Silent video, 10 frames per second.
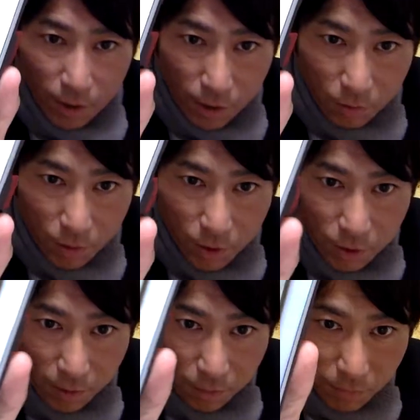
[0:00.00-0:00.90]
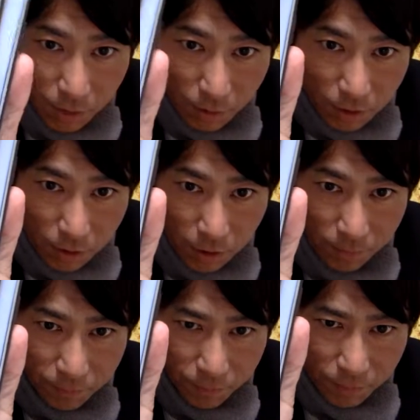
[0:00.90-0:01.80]
えー、こんな感じで見えますかね。
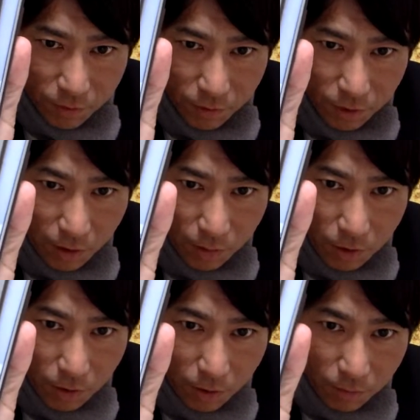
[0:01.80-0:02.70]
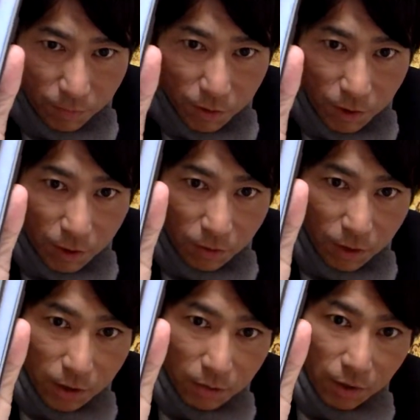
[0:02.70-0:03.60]
ちょっと斜めにしても光の
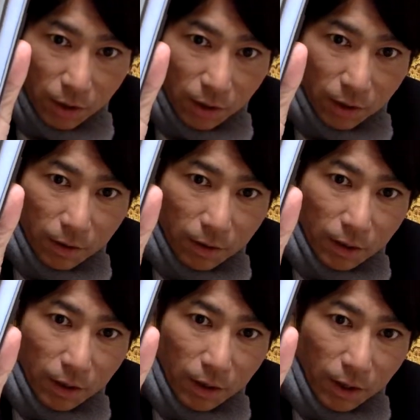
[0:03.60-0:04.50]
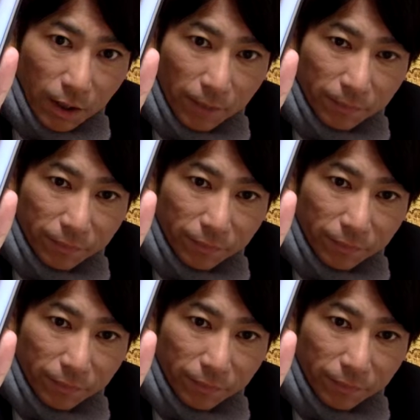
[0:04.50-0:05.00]
反射の方がいいかな。はい。